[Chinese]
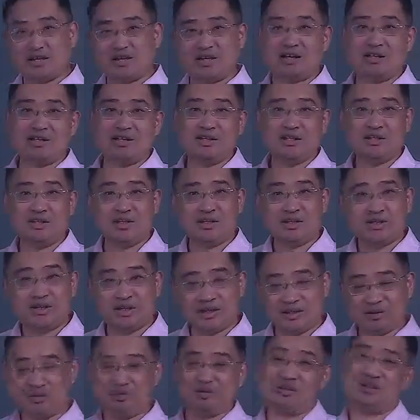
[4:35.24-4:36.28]
很多这
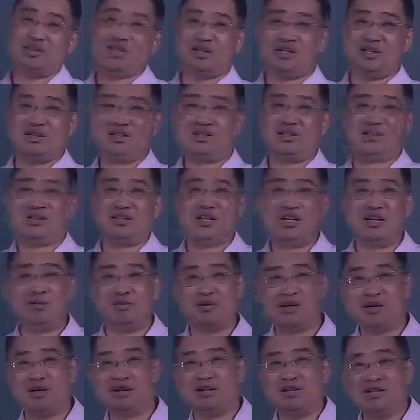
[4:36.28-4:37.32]
个教材里边呢，
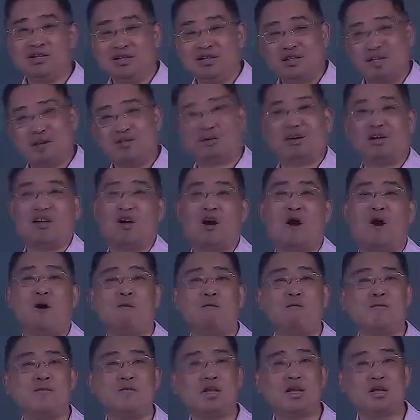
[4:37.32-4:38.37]
他会考。
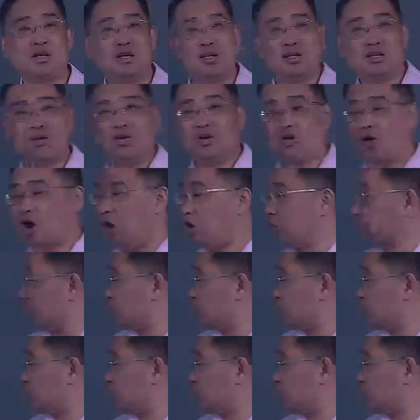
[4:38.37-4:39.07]
要考的时候呢，他